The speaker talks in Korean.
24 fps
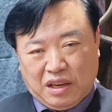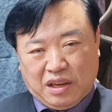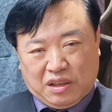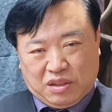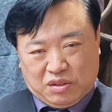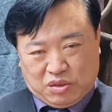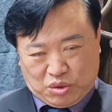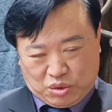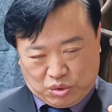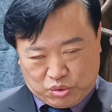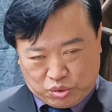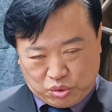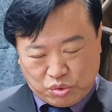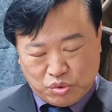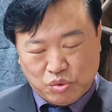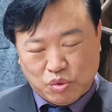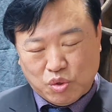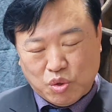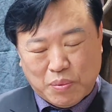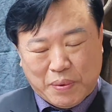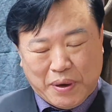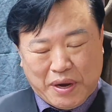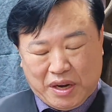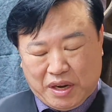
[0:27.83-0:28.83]
또
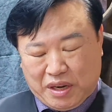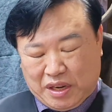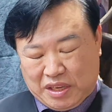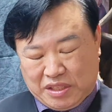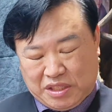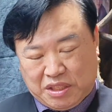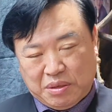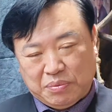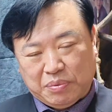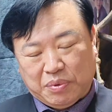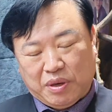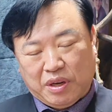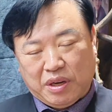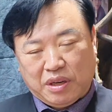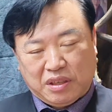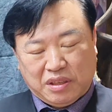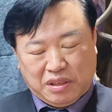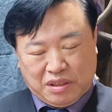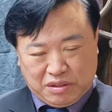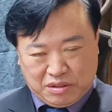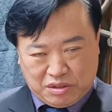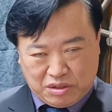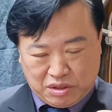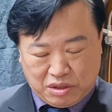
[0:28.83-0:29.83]
중후반을 같이 보낼
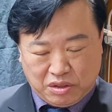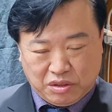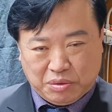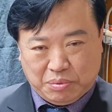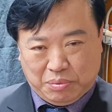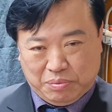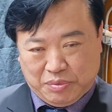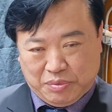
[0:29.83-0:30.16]
그런 또